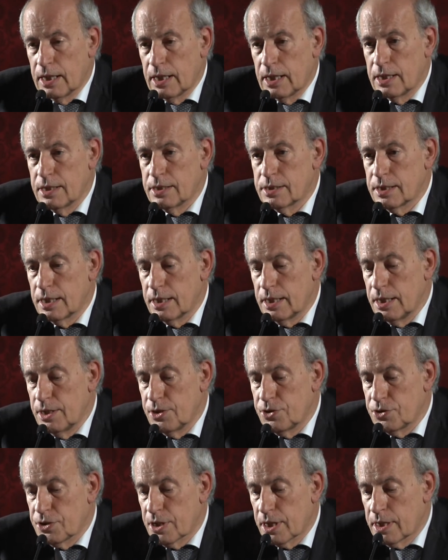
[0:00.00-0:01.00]

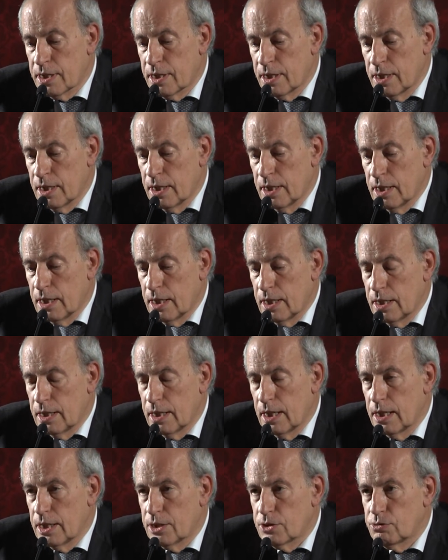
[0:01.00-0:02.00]
inserisce
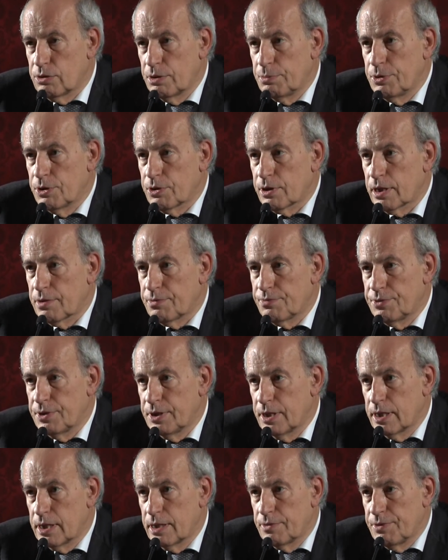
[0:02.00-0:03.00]
nelle sue biografie,
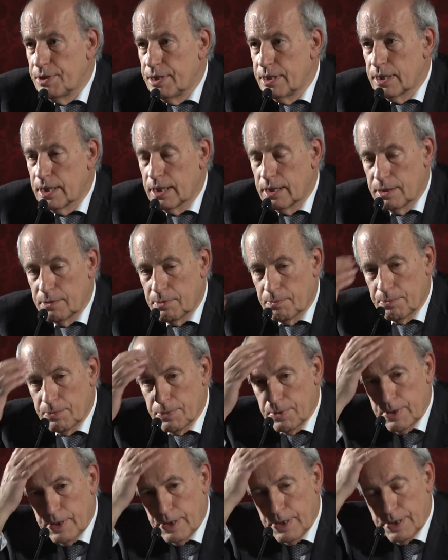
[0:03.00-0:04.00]
nelle vite,
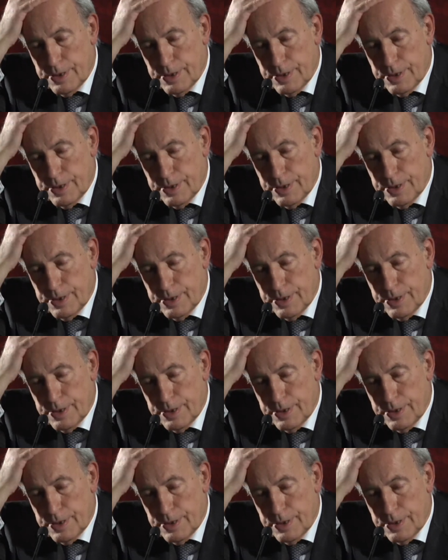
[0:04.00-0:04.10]
ehm,